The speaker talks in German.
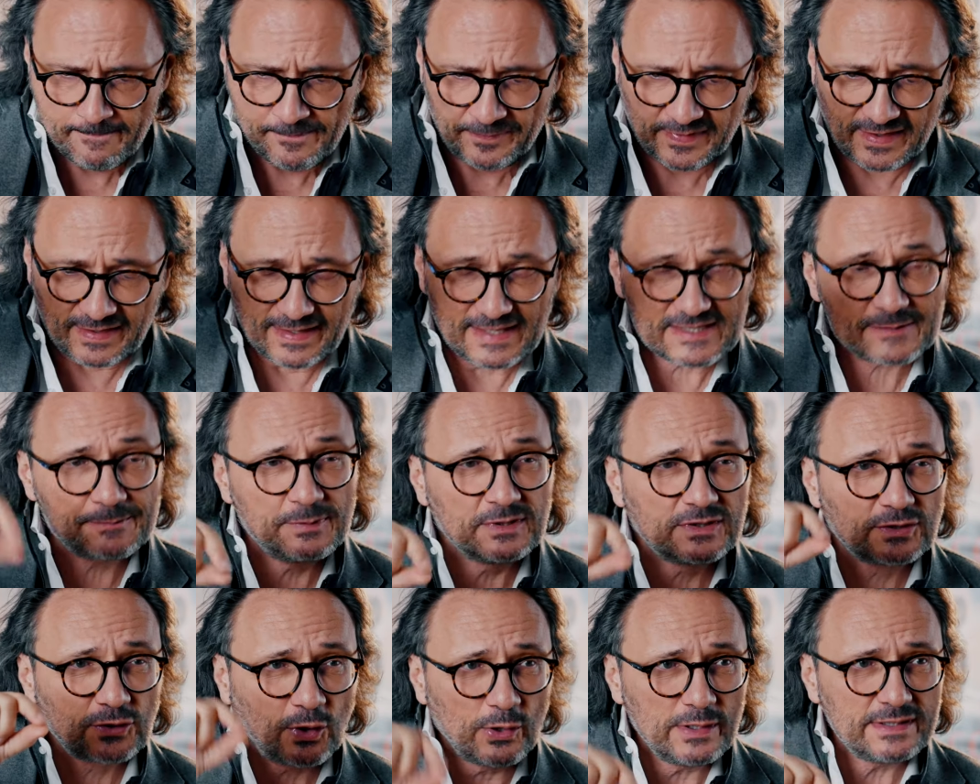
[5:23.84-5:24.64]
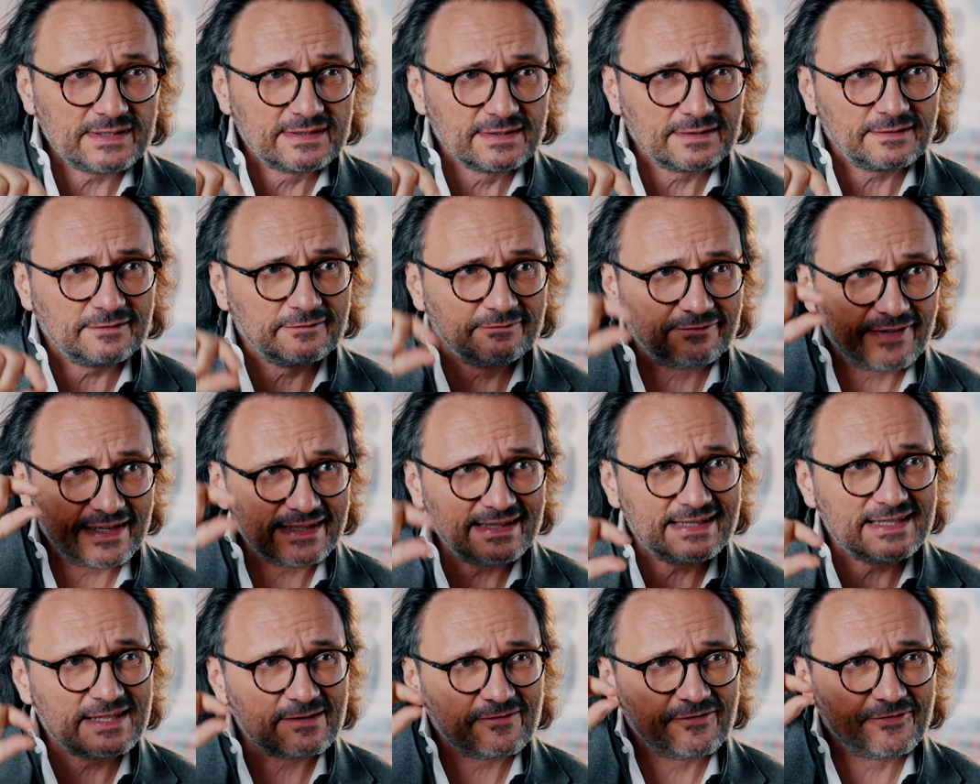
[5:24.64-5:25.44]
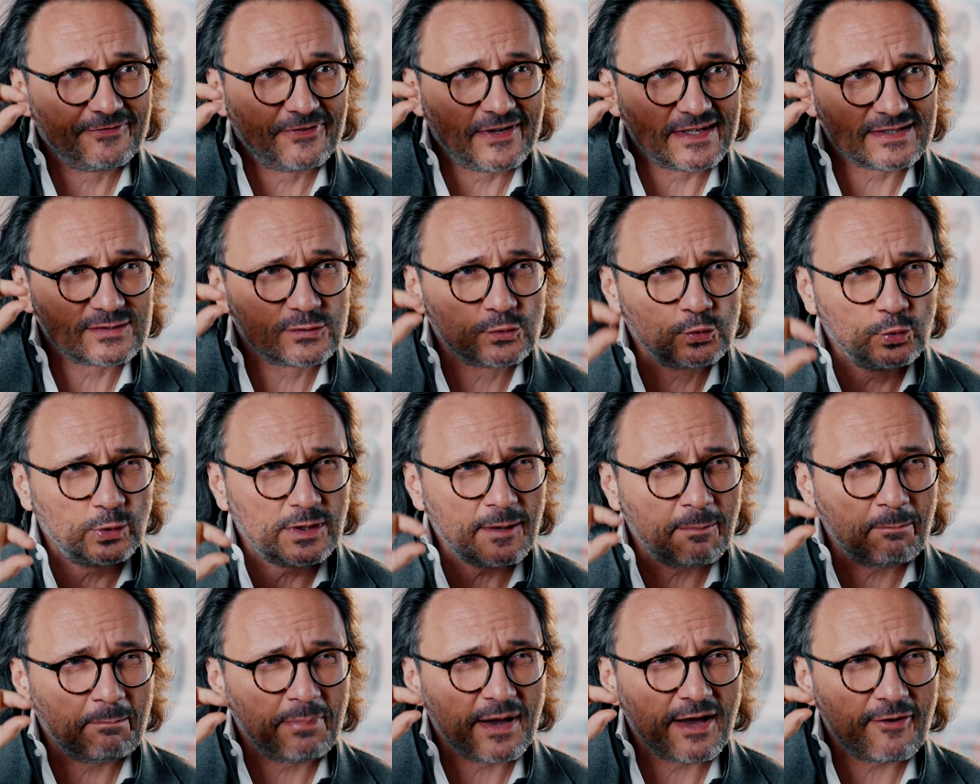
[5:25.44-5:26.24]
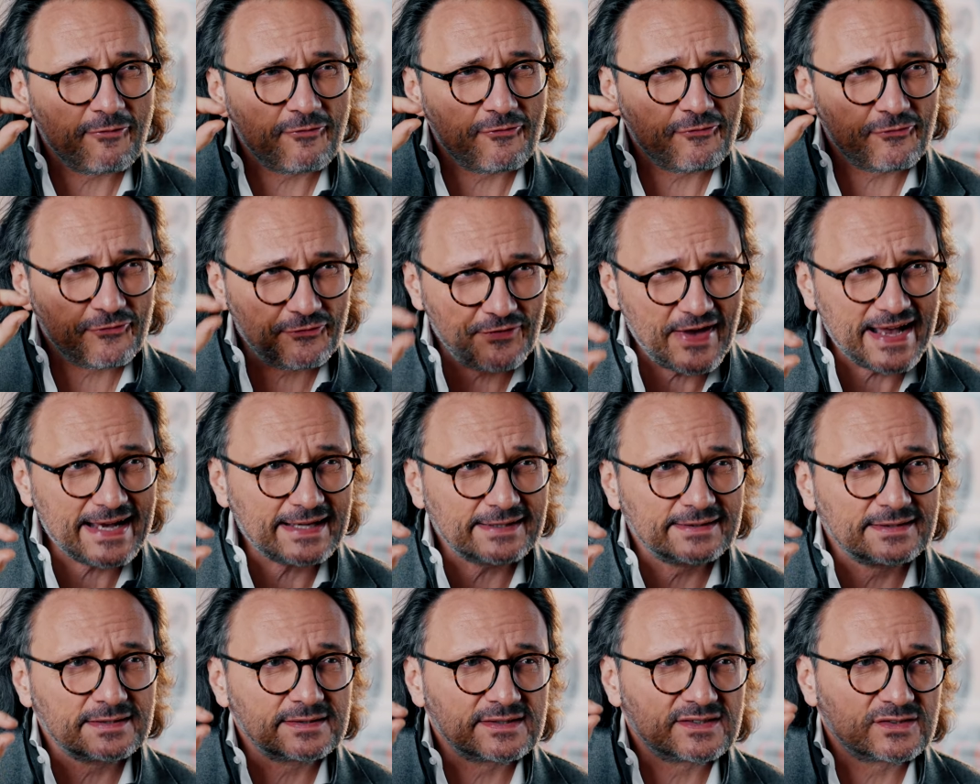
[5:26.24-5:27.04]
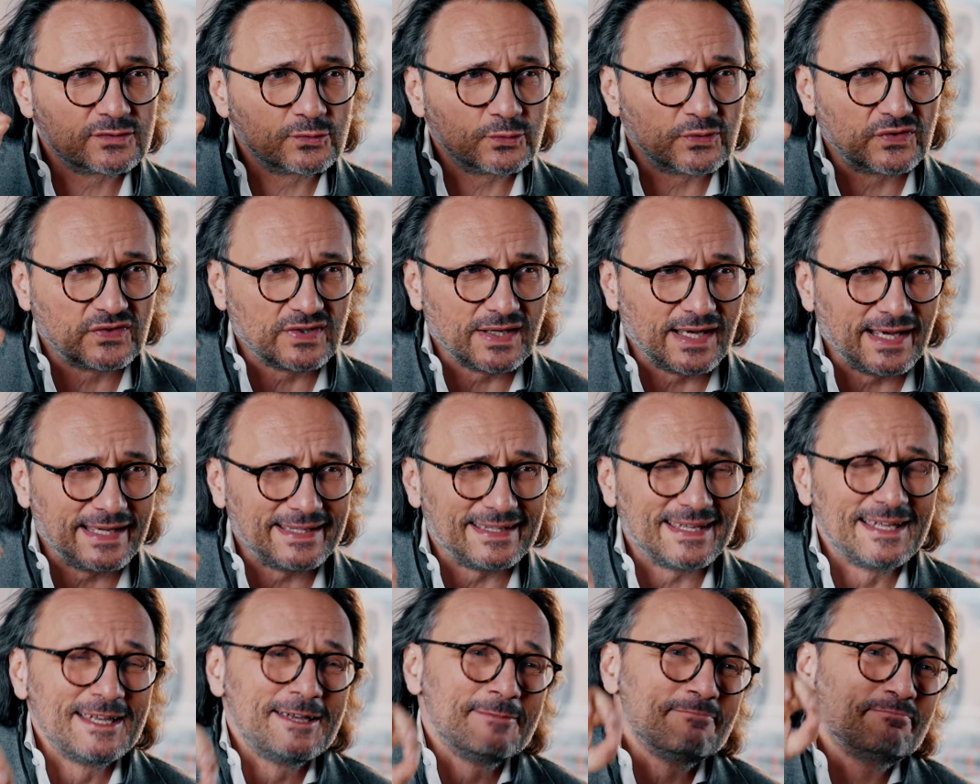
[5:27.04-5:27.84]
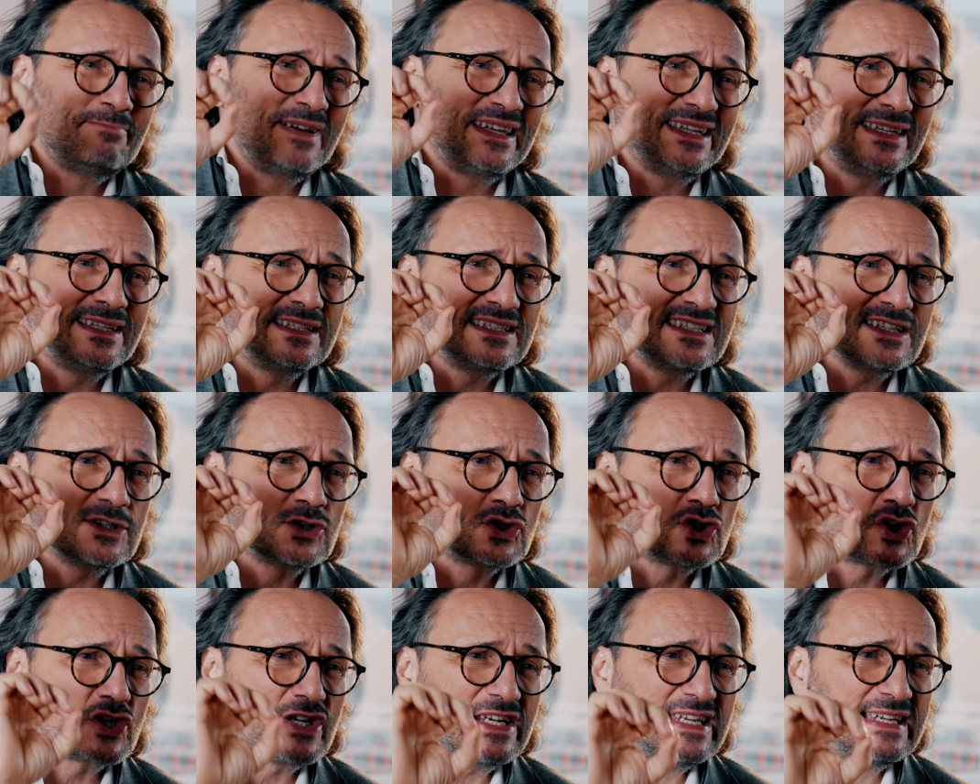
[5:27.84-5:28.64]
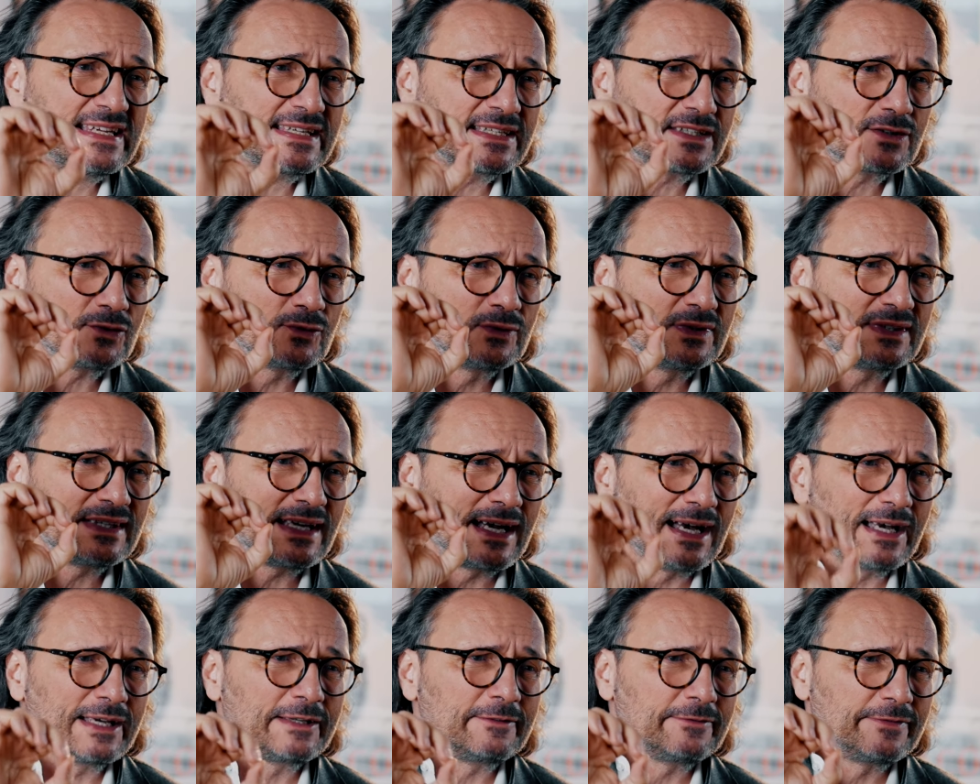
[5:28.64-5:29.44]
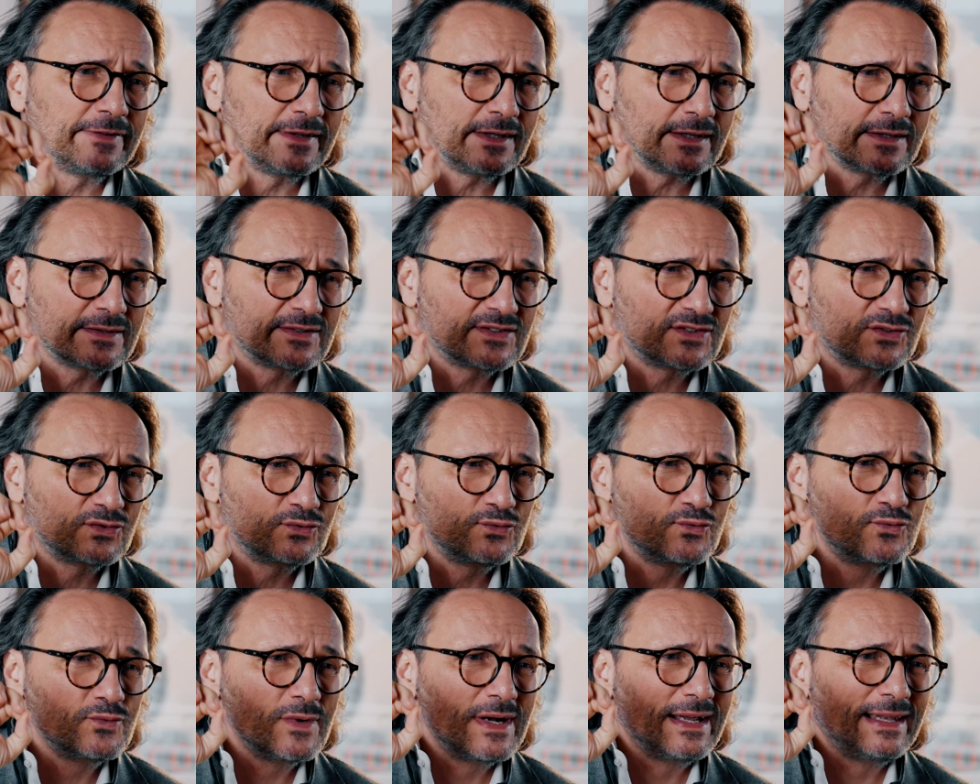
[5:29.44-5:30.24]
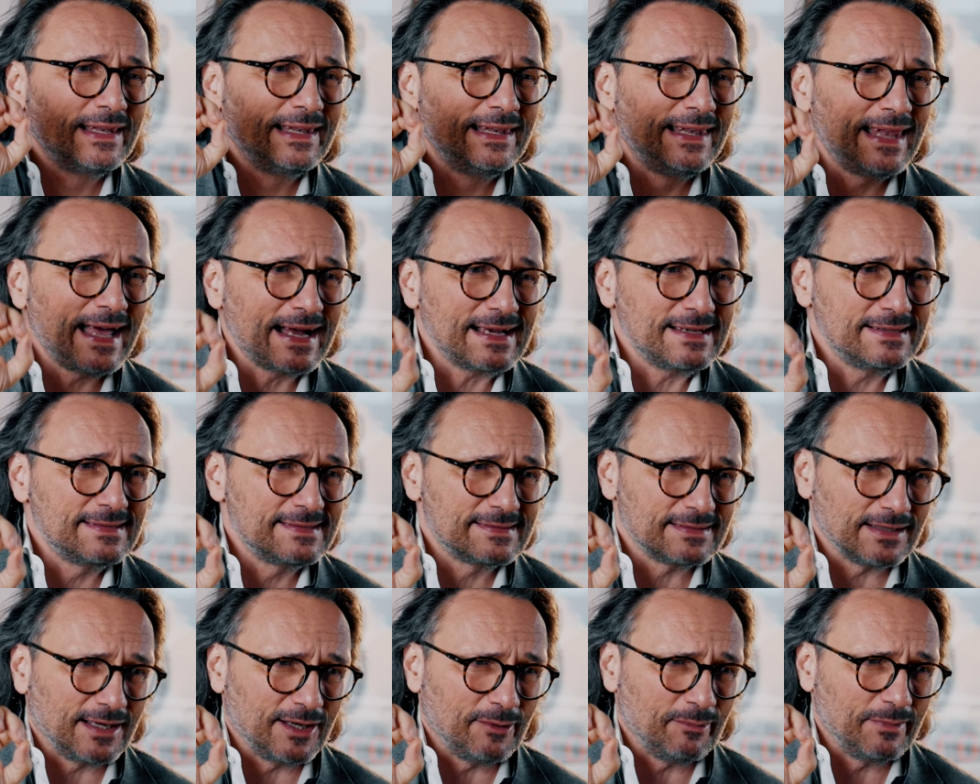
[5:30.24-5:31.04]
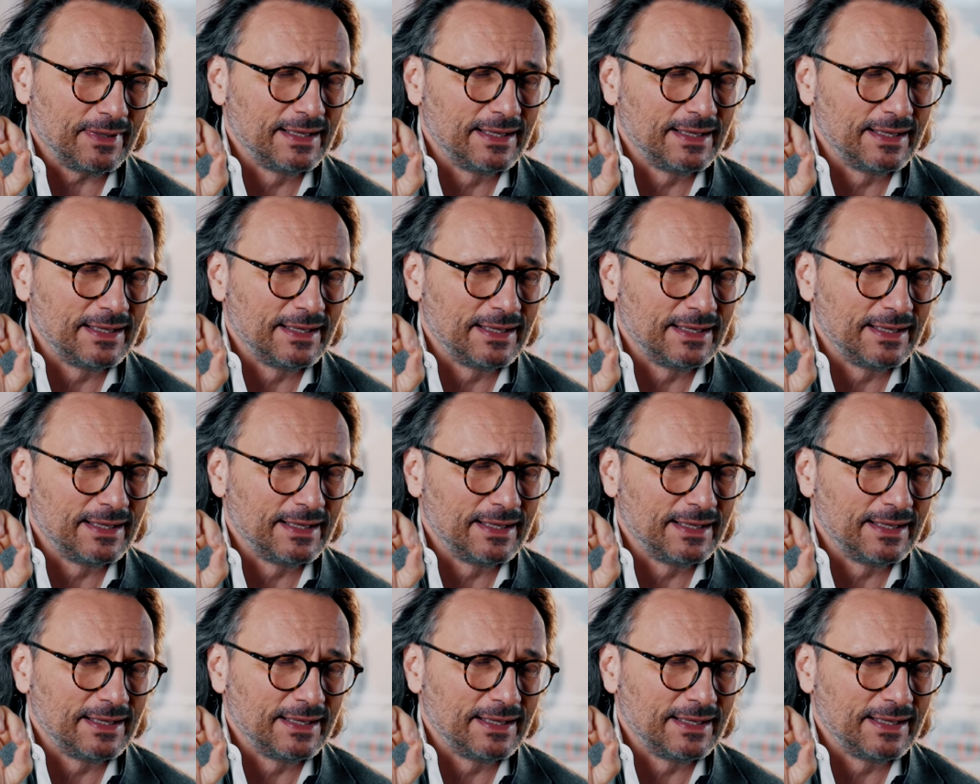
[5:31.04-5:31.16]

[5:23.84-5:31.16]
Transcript: Und das bedeutet, wenn ich versuche, perfekt zu sein, bin ich schlicht und einfach zu langsam.